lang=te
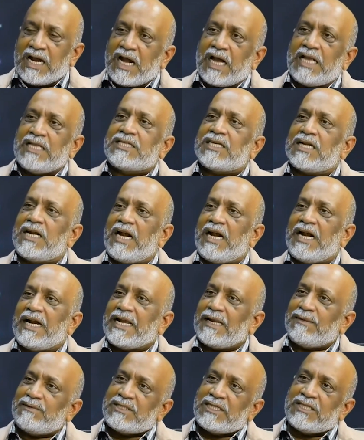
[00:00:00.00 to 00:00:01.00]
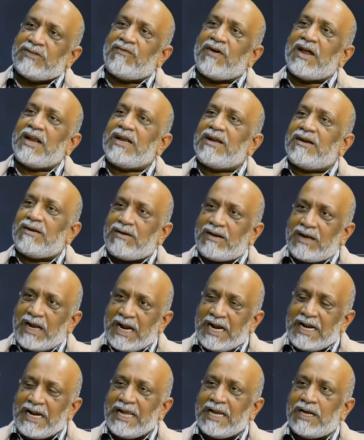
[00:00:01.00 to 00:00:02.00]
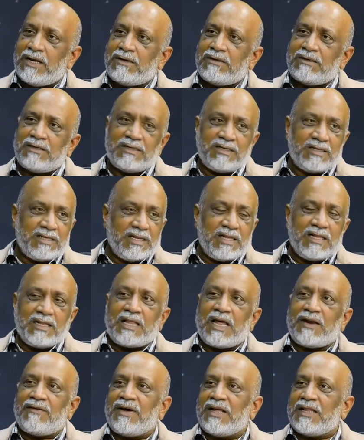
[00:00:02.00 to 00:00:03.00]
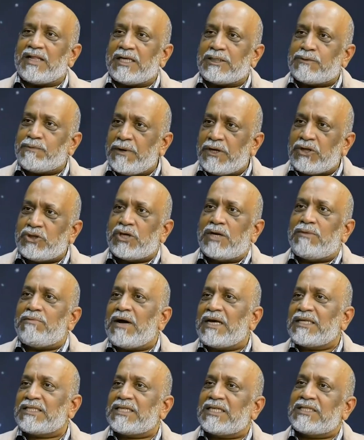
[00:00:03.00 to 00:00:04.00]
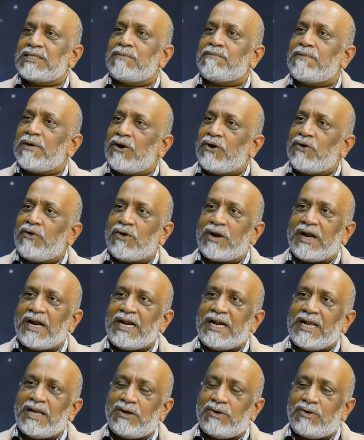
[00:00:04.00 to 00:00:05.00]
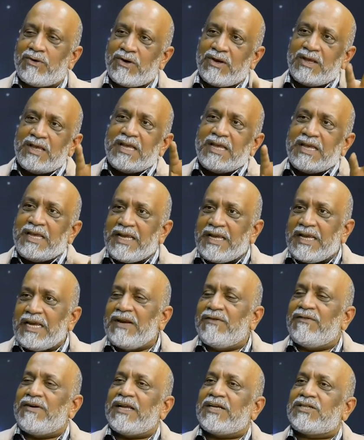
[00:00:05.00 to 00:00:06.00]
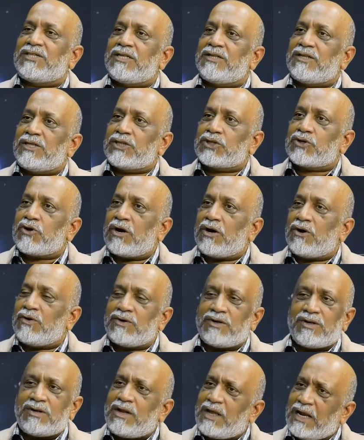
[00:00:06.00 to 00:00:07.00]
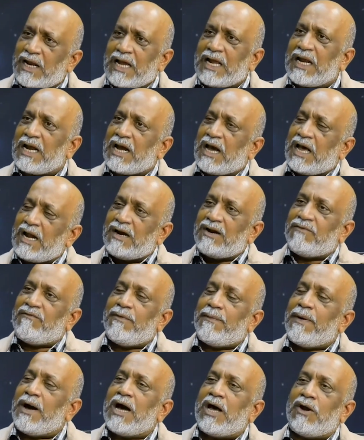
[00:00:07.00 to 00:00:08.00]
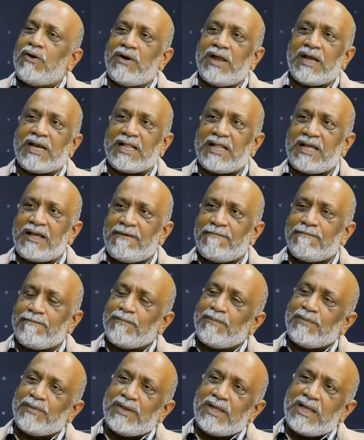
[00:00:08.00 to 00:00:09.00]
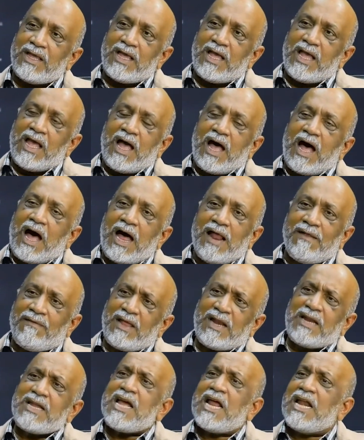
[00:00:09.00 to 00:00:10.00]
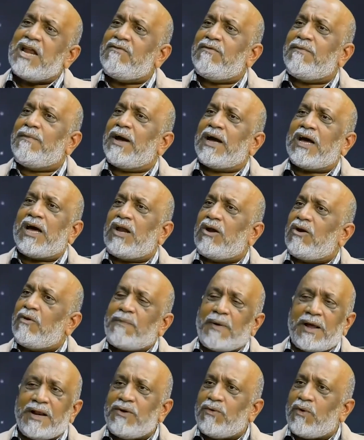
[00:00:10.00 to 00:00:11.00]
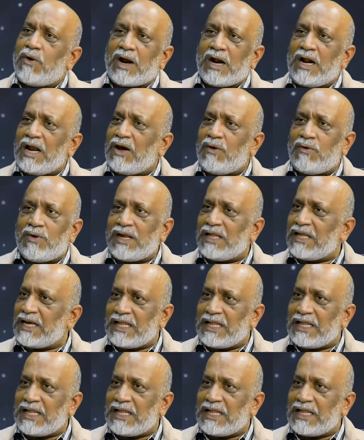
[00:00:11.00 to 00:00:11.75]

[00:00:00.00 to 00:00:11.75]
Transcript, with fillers: కల్చరల్ ఐటమ్స్ ఈజ్ వన్ హెడ్డింగ్ తర్వాత స్పిరిచువల్ మాస్టర్స్ని పిలవడం ఒక హెడ్డింగు ఇన్విటేషన్ తీసుకురావడం ఒకటి రకరకాల విభాగాలు ఉన్నాయి కదా అందరికీ అన్ని విభాగాల్లో పని ఒకలా ఉండదు